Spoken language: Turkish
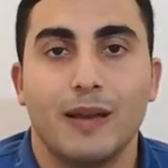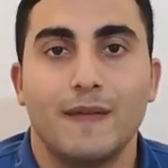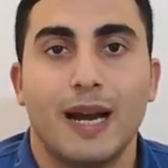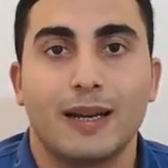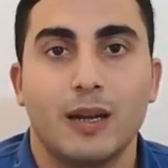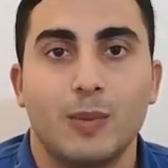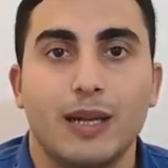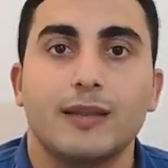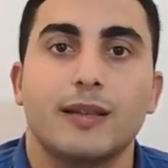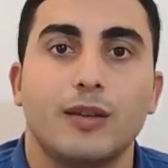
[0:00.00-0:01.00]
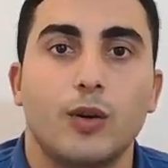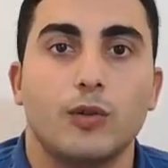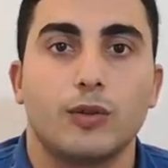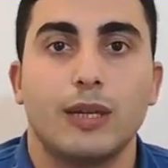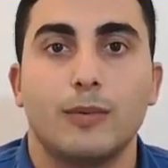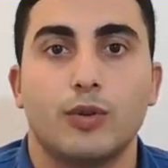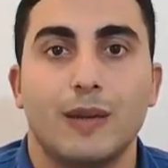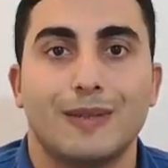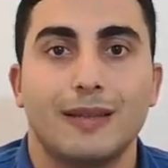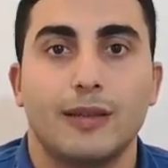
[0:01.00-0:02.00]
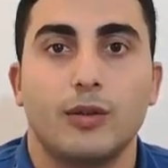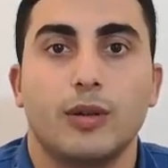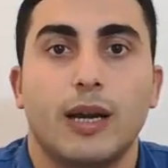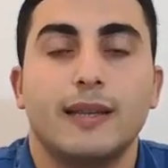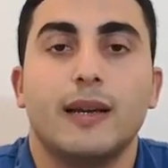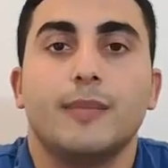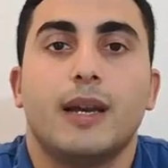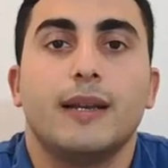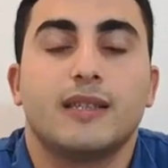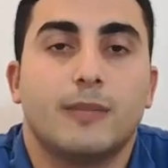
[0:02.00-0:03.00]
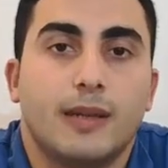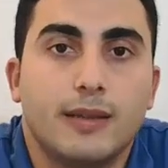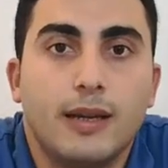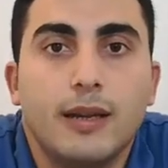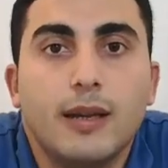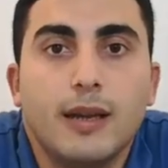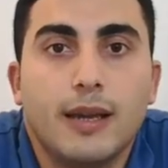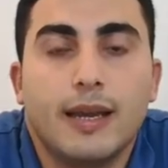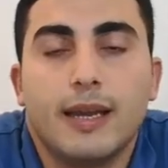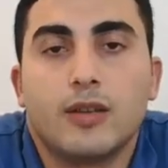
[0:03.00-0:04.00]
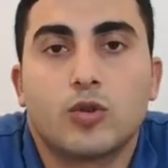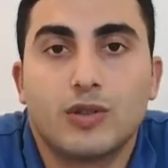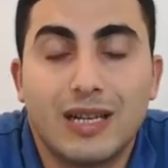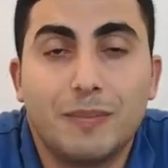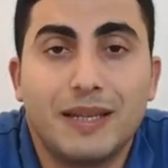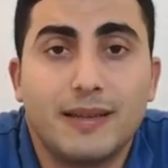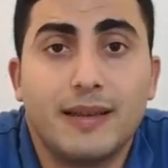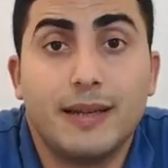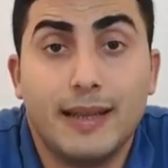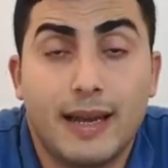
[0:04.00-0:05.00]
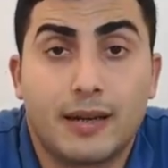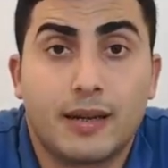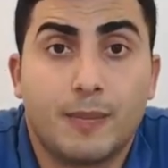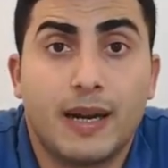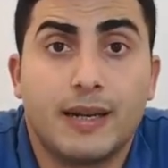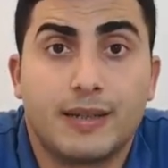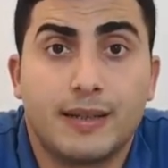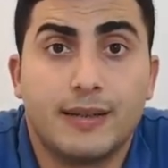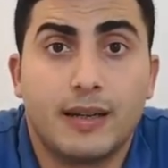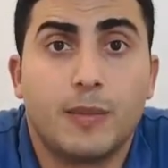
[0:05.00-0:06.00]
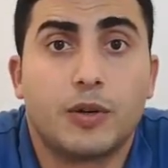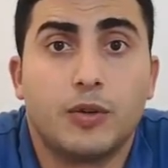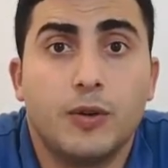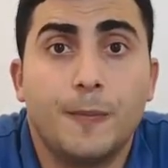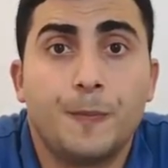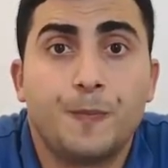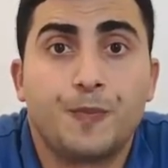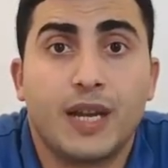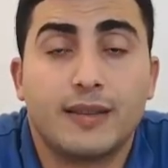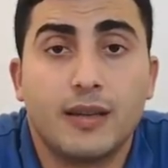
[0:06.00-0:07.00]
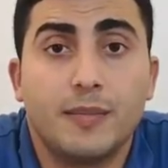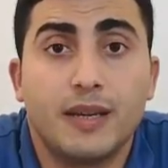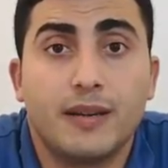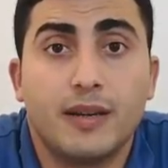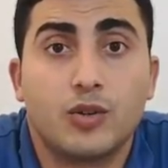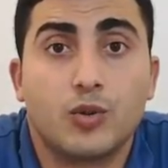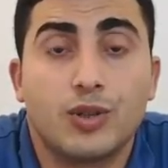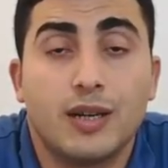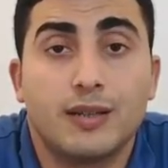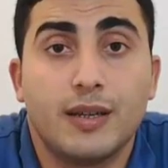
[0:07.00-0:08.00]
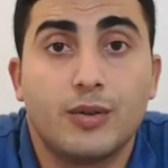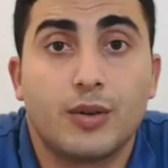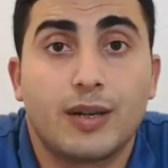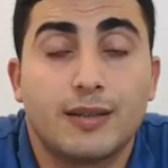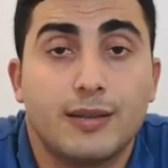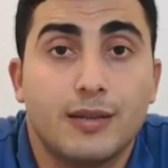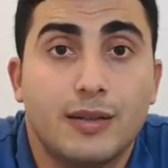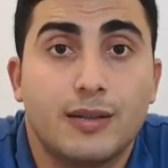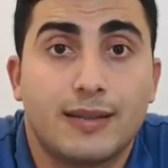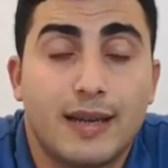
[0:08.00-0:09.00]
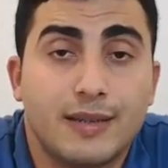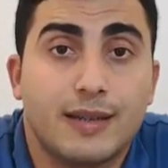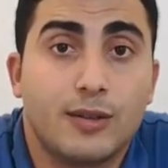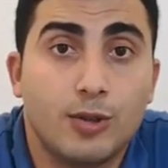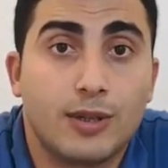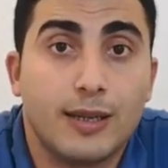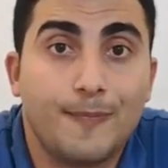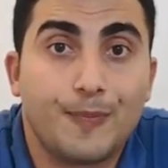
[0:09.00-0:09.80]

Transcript: ve arka planda ne oluyor ne bitiyor hepsini dinliyor. Adam da aynı zamanda e, sosyal medyada neler paylaşıldığına bakıyor. Hatta bir ara çocuğa şey diyor, kaçırdığı stajyere diyor ki